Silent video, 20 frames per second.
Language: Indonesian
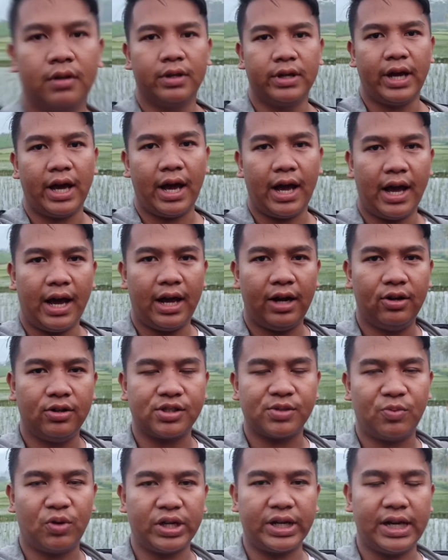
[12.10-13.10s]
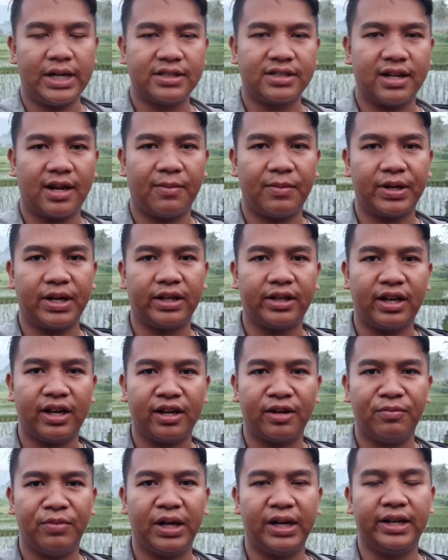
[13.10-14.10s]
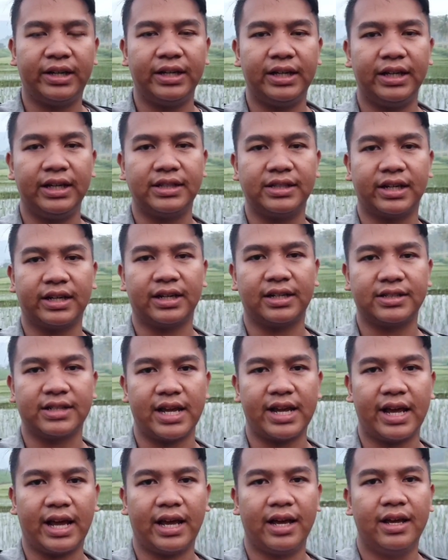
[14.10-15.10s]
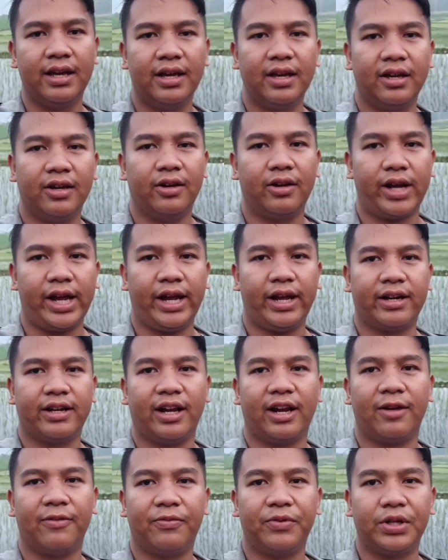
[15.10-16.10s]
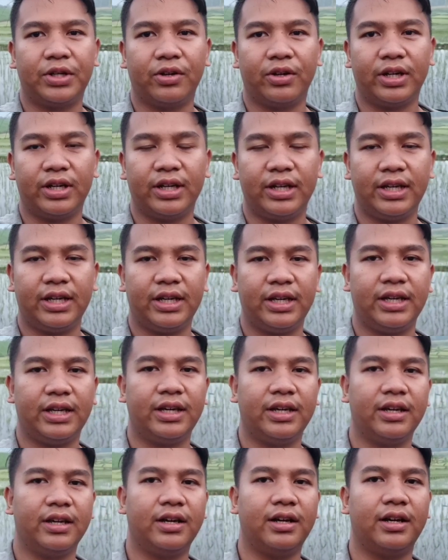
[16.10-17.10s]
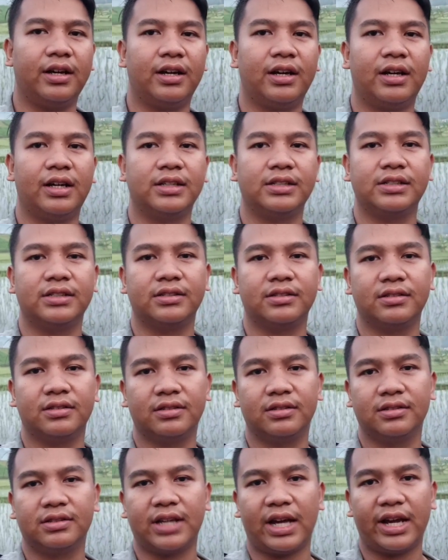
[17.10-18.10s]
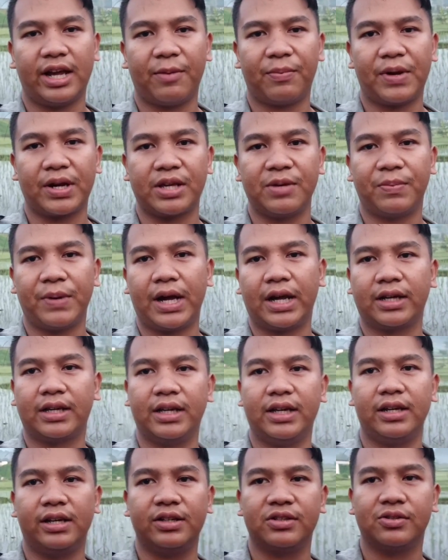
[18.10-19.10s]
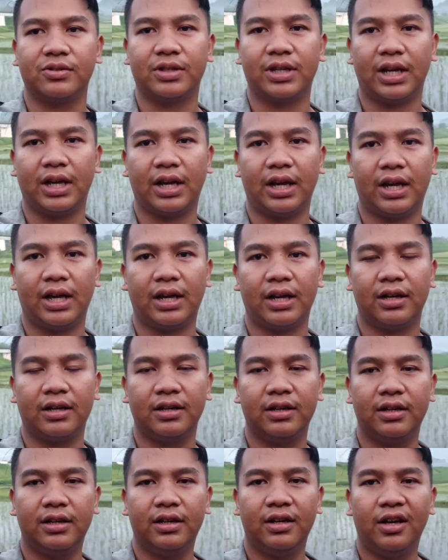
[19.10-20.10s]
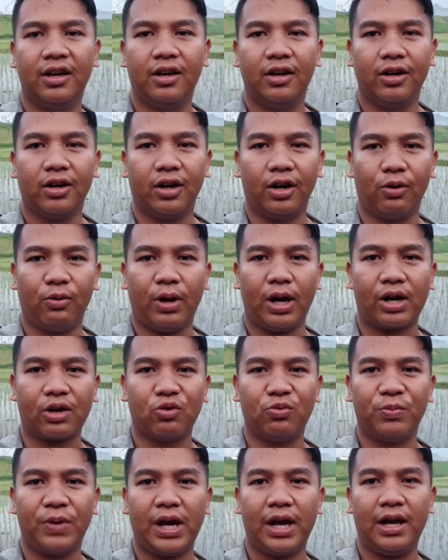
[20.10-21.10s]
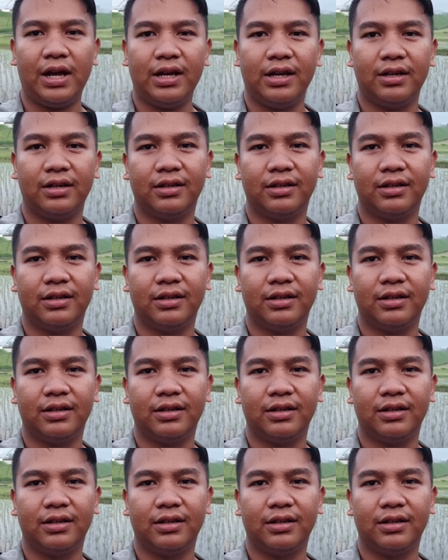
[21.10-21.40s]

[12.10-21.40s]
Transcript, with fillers: Ya, halo semuanya, selamat datang kembali di channel saya. Oke, dalam video ini uh, saya pagi-pagi ini sudah keluar rumah.